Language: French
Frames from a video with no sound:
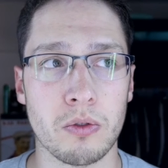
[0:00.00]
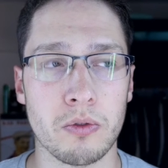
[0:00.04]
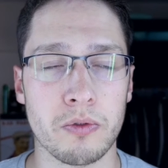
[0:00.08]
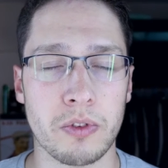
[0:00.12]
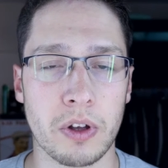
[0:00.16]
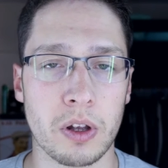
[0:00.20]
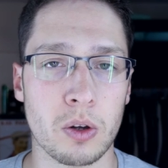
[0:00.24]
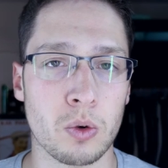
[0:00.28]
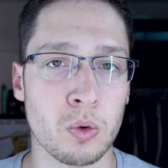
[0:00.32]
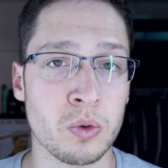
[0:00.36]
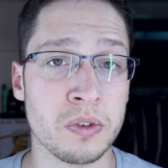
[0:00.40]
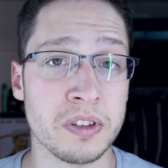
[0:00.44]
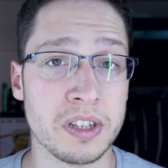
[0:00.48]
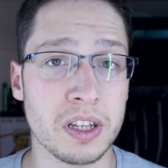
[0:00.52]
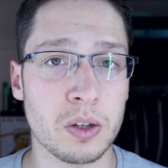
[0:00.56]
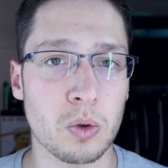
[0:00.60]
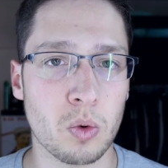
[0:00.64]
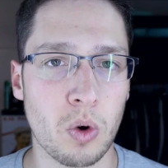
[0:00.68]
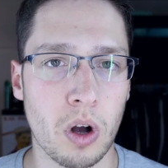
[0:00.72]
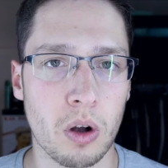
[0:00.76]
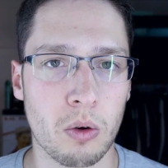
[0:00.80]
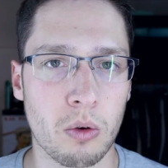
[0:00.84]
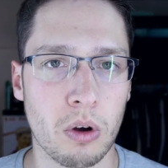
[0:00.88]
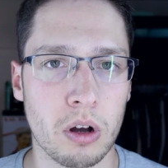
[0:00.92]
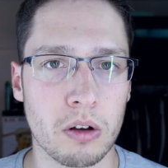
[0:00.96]
Enfin, l'une des
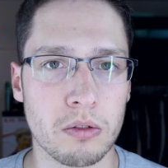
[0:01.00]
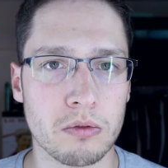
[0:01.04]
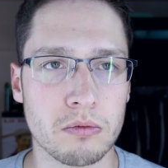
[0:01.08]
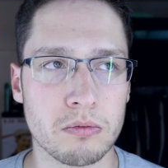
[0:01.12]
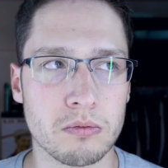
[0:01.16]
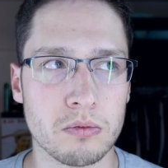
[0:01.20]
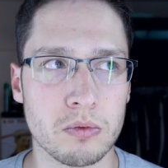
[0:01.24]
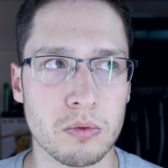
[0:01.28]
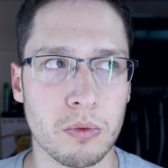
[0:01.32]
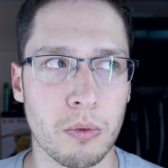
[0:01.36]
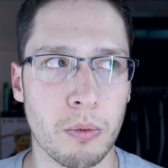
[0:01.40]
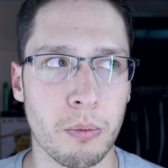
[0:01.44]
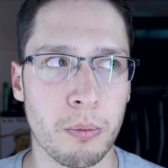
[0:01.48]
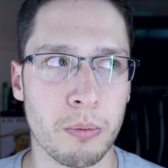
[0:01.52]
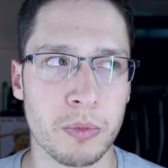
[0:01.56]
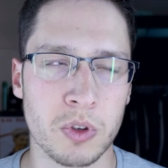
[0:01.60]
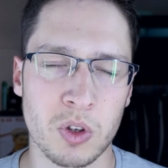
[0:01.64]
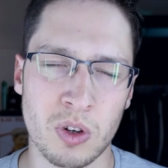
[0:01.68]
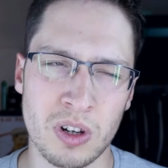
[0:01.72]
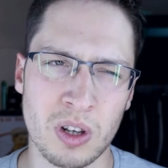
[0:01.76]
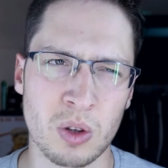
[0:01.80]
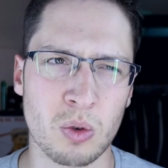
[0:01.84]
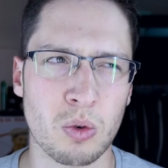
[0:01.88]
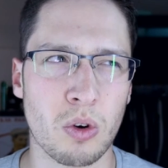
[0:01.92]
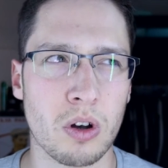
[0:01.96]
trois, quoi. Parce
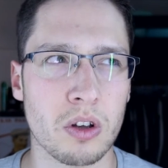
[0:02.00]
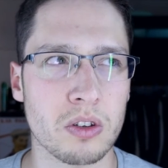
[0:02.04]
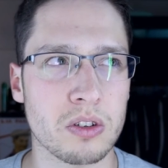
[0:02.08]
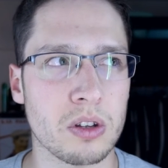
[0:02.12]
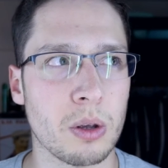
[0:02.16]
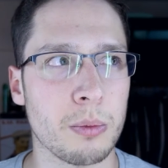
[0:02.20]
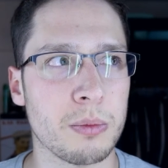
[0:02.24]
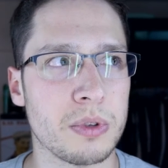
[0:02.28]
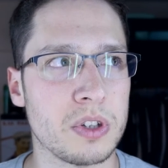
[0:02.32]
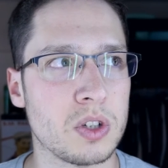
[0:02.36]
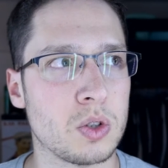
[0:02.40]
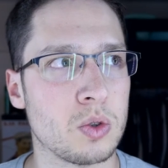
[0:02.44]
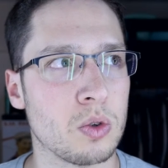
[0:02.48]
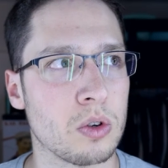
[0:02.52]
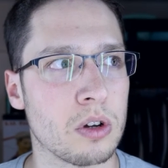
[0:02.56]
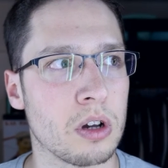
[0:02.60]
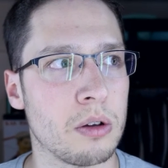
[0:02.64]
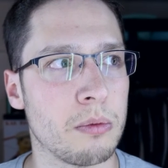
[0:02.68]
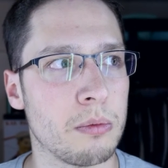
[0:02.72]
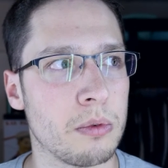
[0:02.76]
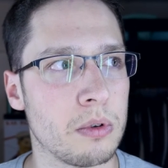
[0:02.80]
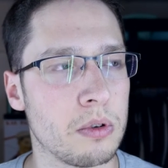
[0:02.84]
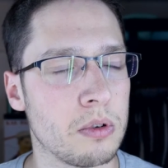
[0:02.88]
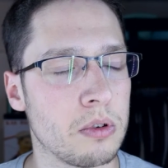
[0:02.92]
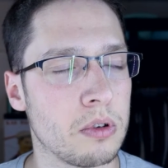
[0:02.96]
que les trois ensemble, c'est chaud, quand
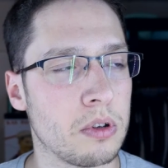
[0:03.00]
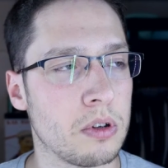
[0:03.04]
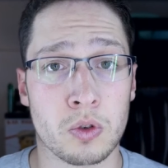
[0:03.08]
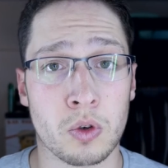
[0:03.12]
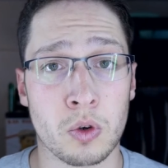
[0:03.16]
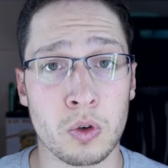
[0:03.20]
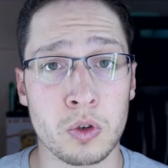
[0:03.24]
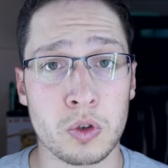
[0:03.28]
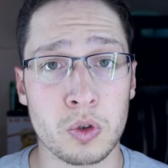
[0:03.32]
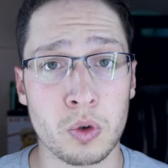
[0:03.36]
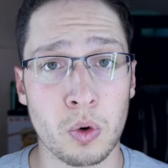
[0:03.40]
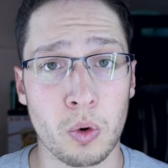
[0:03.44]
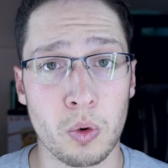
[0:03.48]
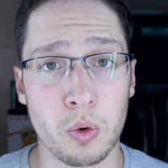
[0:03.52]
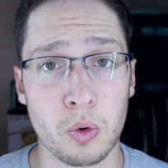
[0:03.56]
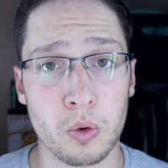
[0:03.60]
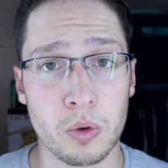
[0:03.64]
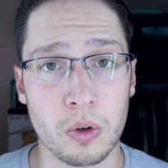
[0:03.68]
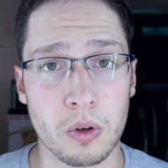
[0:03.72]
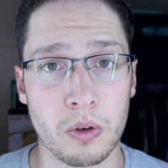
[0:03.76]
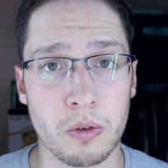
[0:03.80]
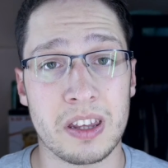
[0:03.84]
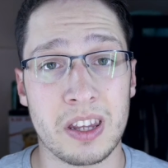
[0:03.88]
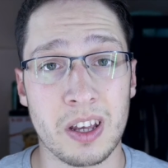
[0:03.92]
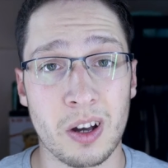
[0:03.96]
même. Solution
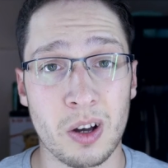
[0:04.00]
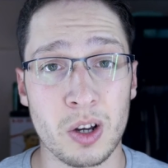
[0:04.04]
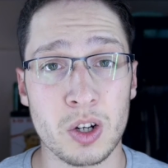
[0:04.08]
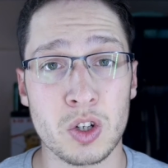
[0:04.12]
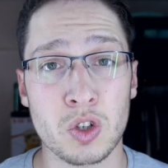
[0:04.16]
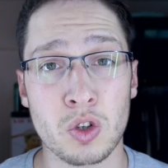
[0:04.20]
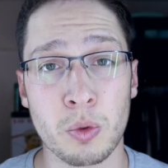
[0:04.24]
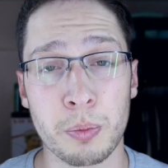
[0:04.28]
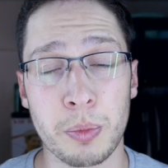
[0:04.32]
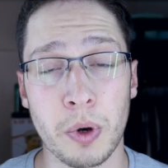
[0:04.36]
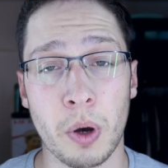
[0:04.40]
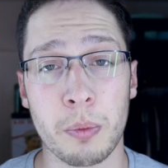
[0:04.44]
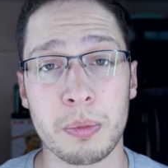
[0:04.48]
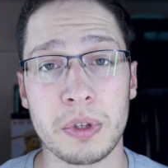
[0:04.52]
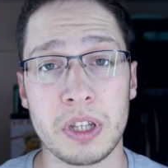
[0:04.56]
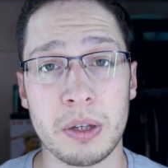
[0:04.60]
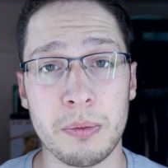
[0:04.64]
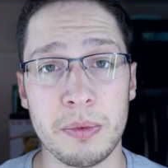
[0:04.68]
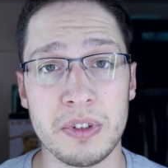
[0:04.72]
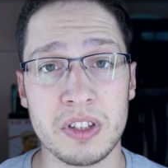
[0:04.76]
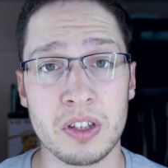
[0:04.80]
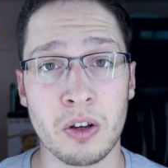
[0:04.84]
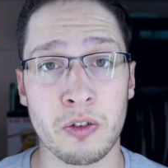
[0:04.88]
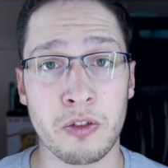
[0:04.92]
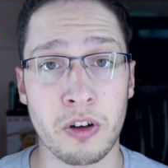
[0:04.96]
1. Tes rushs sont pas
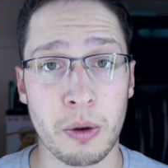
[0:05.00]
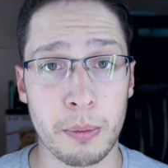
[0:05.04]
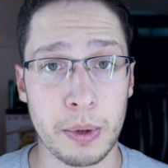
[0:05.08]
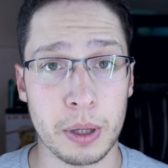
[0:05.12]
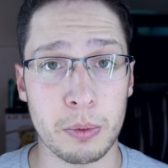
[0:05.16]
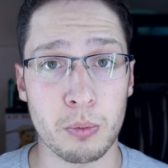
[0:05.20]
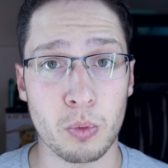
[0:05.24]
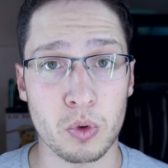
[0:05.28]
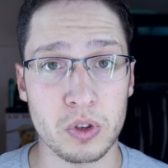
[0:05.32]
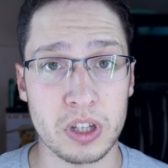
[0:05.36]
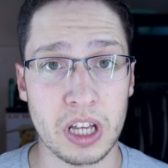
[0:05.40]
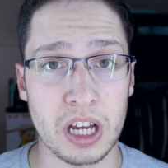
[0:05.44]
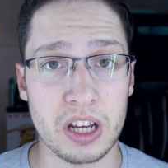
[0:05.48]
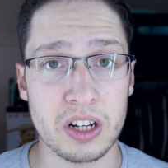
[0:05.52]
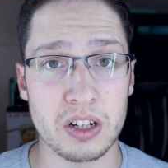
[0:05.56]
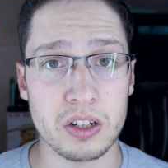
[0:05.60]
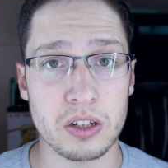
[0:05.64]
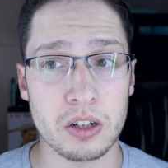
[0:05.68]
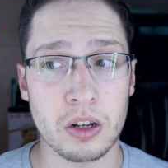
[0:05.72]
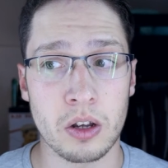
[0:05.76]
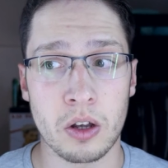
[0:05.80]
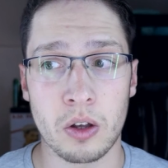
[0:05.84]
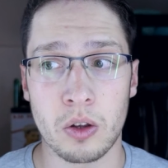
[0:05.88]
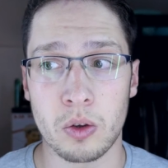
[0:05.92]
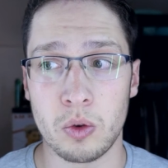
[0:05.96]
optimisés au format de
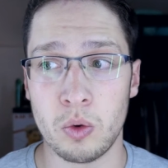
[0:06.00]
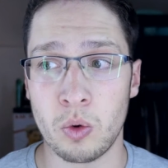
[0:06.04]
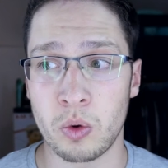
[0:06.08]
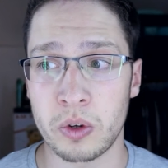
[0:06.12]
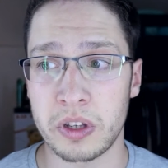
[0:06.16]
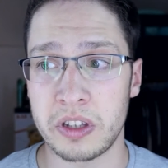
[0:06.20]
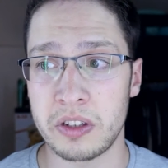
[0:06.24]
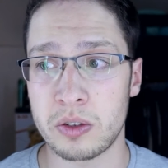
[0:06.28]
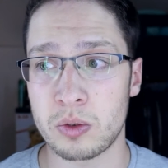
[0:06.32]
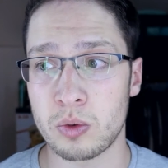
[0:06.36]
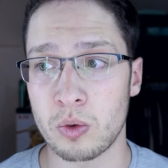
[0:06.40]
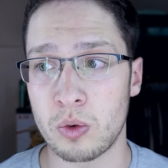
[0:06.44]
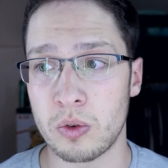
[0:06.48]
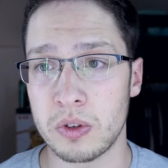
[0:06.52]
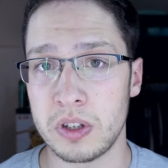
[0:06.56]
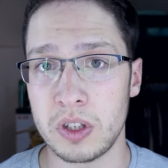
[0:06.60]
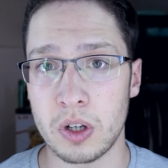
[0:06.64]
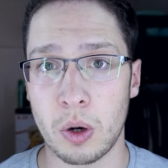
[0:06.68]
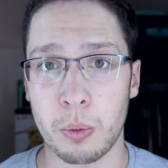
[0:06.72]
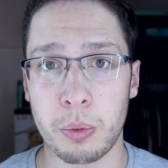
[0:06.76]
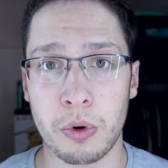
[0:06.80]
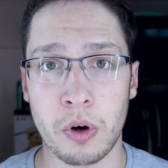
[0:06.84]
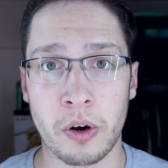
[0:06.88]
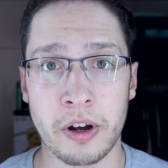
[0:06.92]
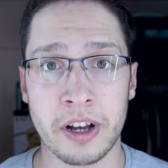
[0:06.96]
montage, donc ils sont ni
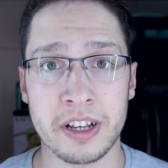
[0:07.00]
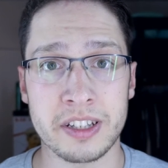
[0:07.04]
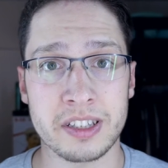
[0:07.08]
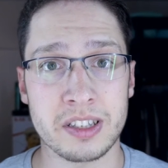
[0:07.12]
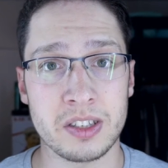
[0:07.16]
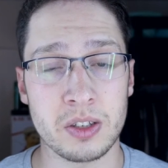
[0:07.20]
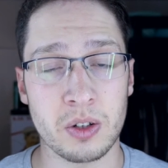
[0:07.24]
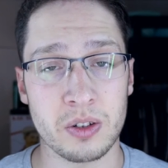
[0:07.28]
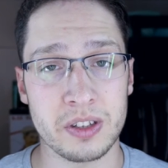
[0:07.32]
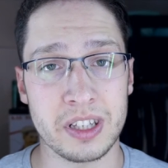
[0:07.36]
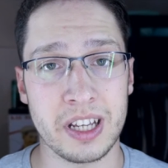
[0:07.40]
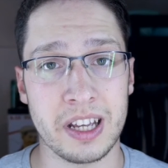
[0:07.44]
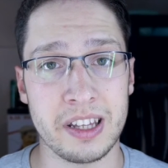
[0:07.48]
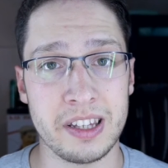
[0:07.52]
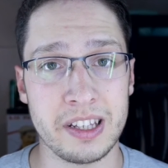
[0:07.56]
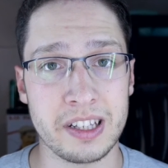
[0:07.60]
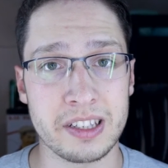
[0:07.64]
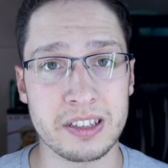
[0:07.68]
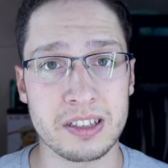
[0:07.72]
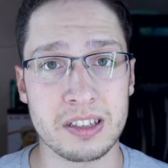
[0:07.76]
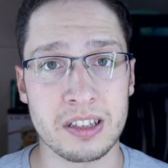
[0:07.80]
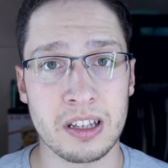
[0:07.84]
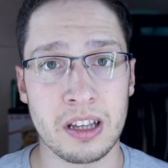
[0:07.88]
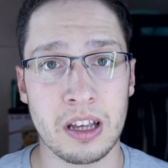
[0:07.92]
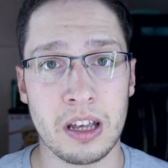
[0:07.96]
en ProRes ni en
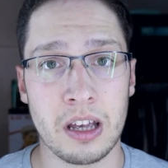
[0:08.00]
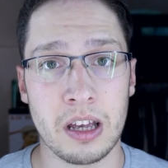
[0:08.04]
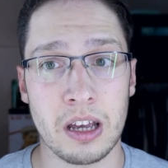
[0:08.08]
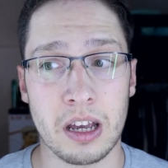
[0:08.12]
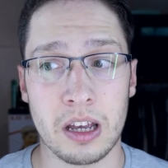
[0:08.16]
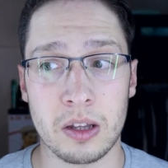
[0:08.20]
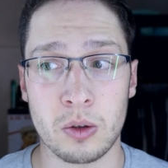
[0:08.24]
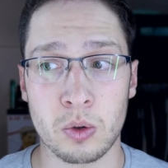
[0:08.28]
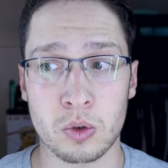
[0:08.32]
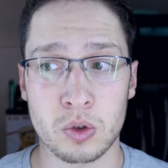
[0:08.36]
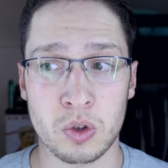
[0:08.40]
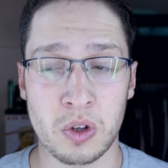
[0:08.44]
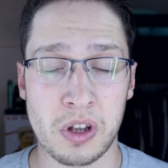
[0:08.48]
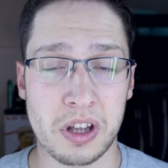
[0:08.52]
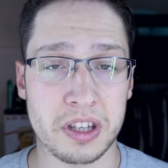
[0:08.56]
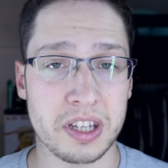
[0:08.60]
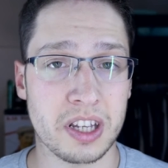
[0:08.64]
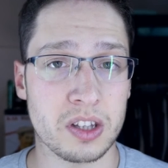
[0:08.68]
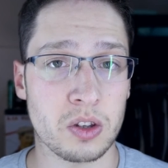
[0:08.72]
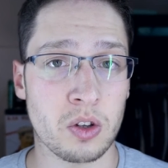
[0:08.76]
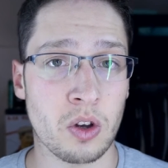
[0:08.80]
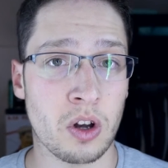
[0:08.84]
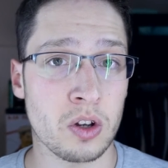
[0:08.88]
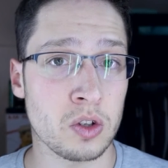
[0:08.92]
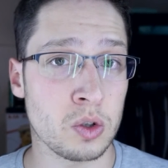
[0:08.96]
DNX, et donc ton
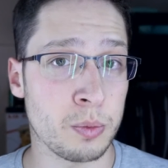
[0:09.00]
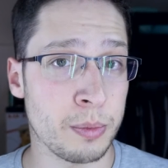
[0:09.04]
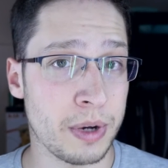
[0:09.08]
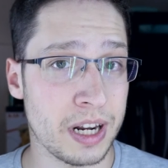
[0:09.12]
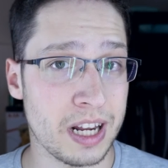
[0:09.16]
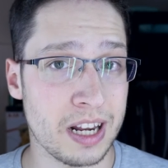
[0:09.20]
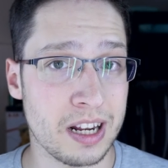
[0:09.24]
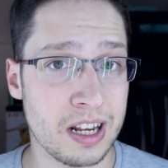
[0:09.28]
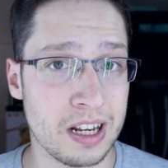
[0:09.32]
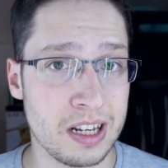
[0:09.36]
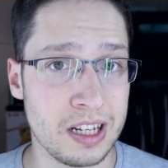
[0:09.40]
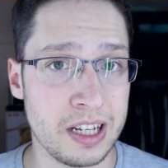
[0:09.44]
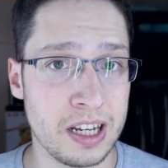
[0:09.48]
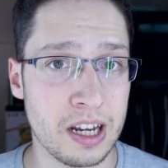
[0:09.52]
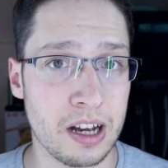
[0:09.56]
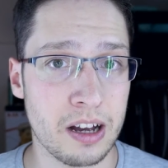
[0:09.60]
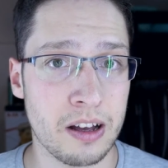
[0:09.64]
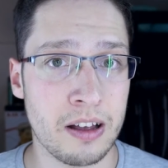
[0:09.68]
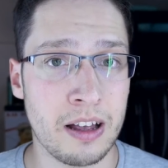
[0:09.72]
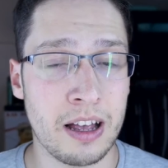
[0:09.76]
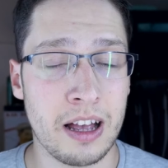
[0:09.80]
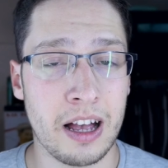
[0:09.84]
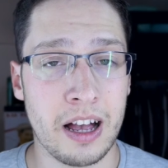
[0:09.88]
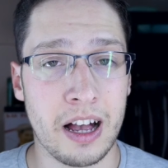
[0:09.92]
ordinateur a du mal à les lire.